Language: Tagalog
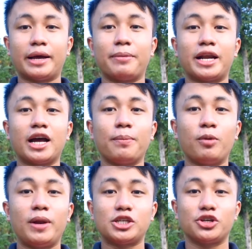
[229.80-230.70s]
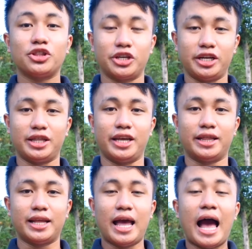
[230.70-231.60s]
ng Barangay Poblasyon
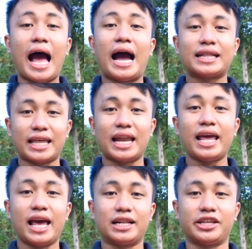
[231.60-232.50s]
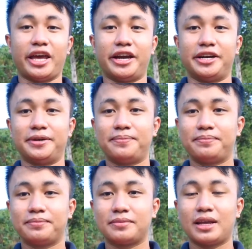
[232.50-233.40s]
13 ang telehealthcare
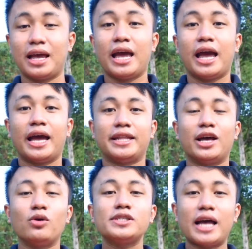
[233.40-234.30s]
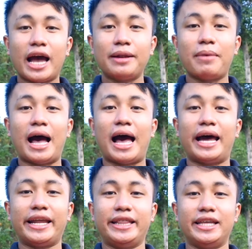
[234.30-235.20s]
na kung saan
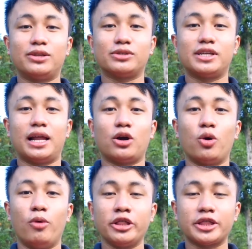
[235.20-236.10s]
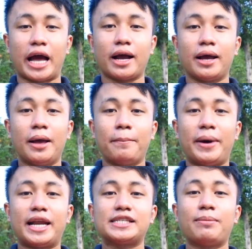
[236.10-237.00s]
maaari dito silang kumontak
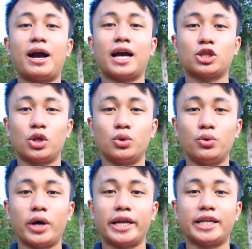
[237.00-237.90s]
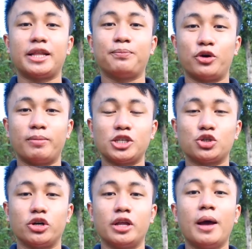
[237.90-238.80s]
para sa mga katanungan at
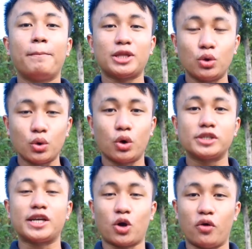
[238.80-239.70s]
impormasyon patungkol sa